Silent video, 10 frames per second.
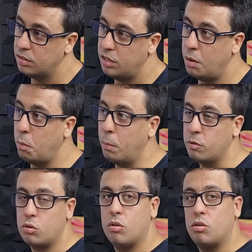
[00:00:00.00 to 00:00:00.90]
Que é pro
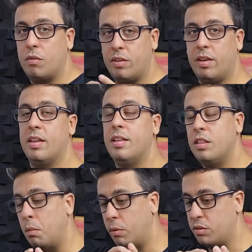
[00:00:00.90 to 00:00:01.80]
pessoal só ver.
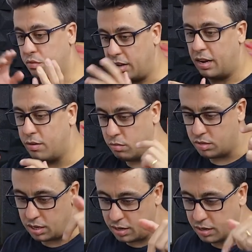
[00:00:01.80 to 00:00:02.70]
Depois vai lá no
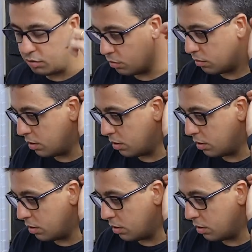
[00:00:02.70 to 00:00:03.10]
Instagram do